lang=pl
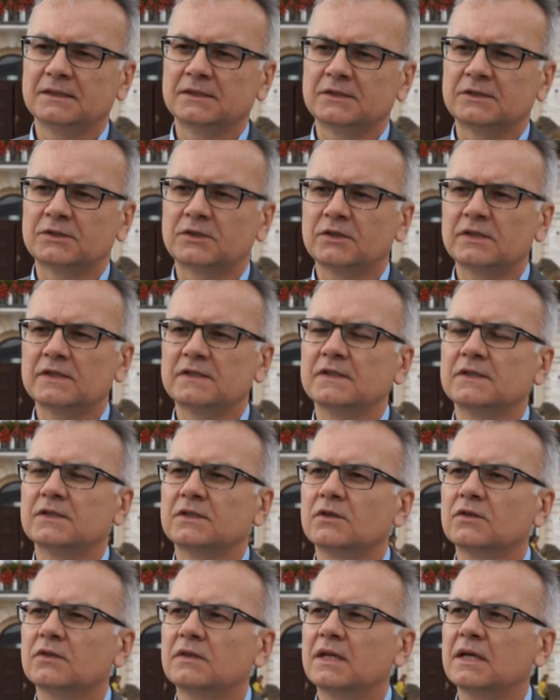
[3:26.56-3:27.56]
co jest
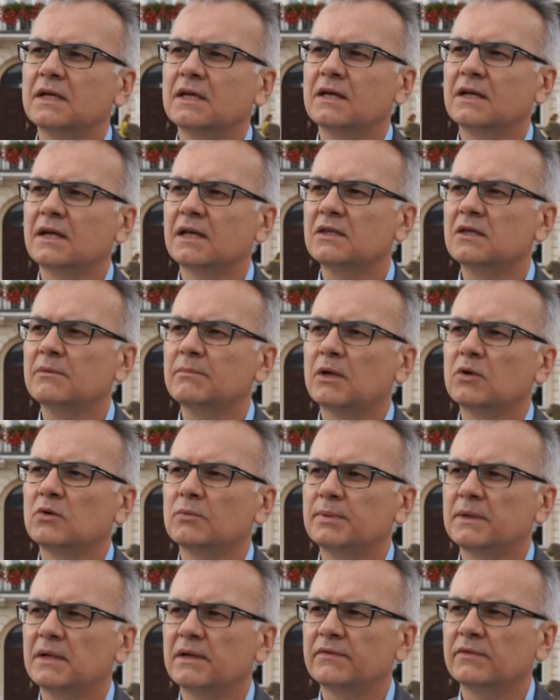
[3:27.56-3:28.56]
istotne, radni mają
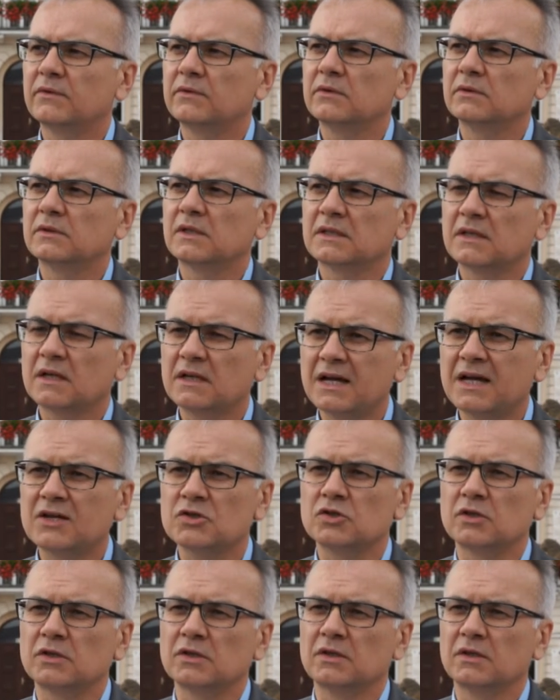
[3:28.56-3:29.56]
prawo, tak jak
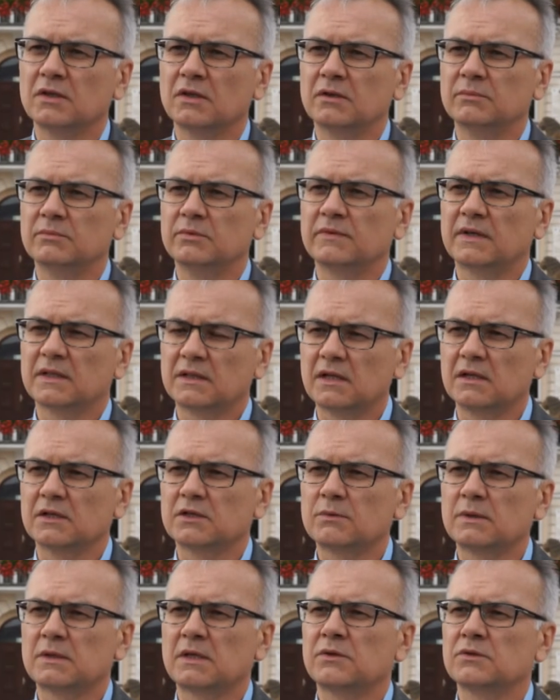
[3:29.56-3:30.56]
każdy obywatel
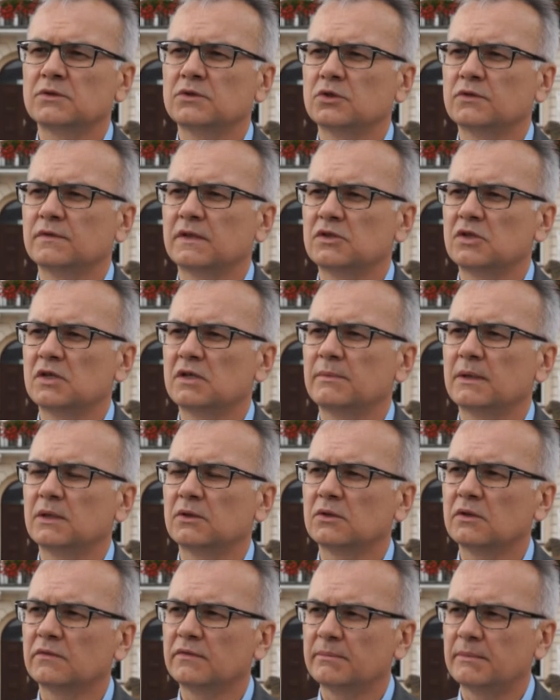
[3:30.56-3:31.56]
składający oświadczenie
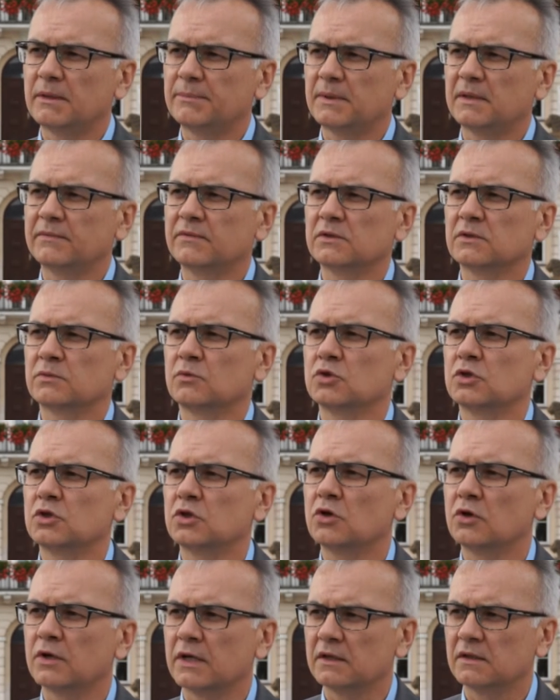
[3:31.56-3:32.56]
majątkowe ma prawo złożyć
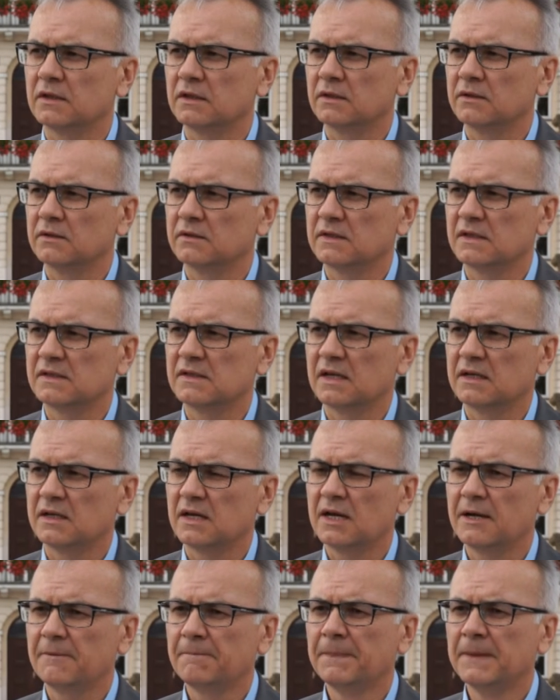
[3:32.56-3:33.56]
korektę tego
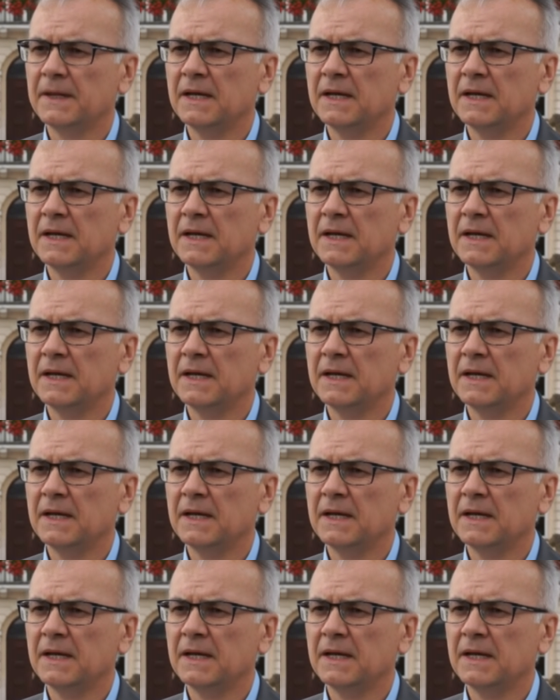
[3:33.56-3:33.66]
zeznania.